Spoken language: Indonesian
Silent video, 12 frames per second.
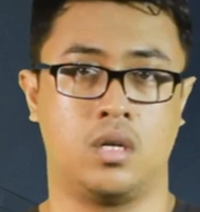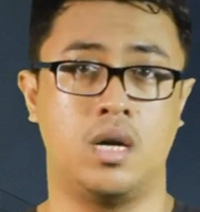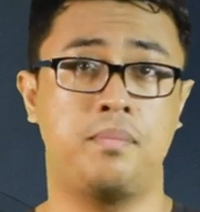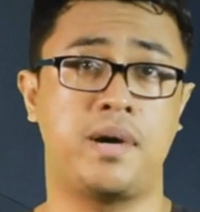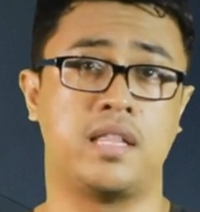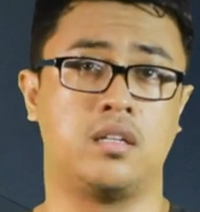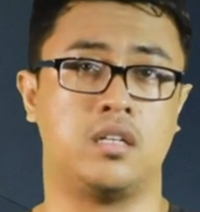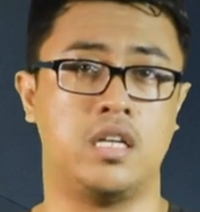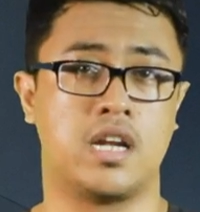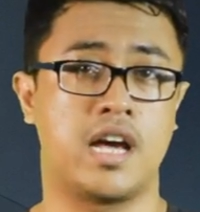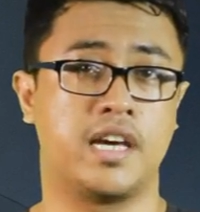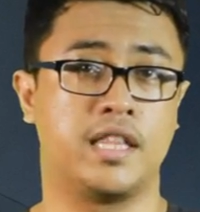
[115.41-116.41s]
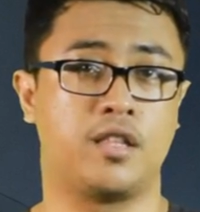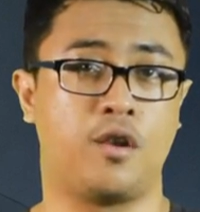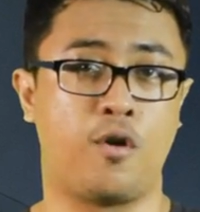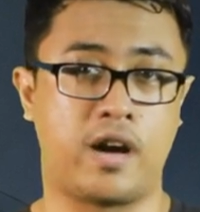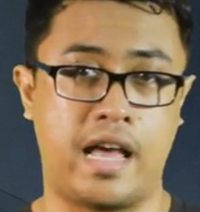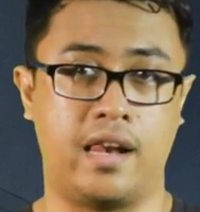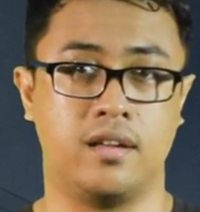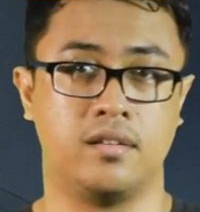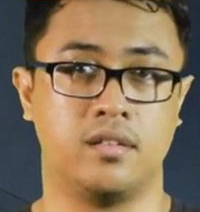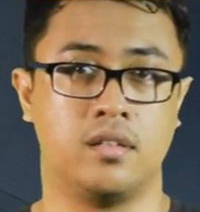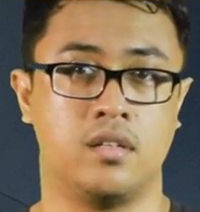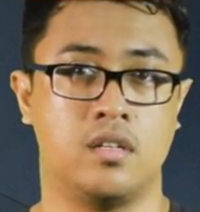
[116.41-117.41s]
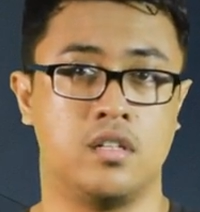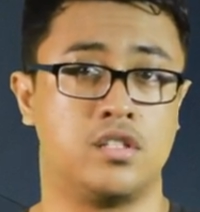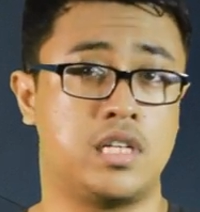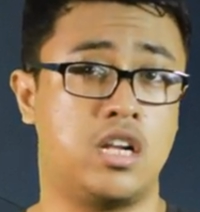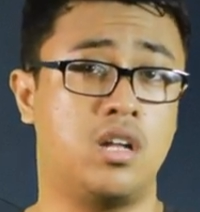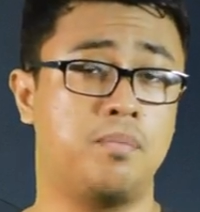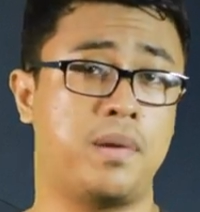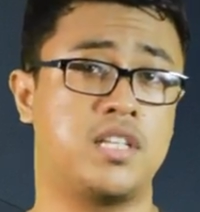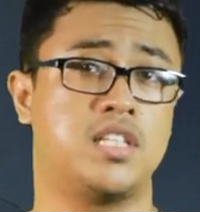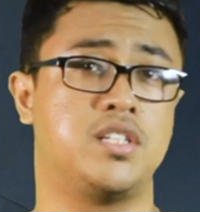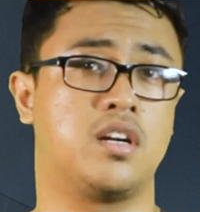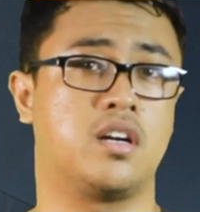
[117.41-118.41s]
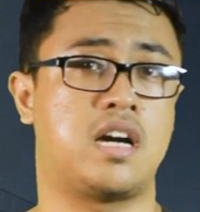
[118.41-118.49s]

Keempat, dirakit lokal. Calon passenger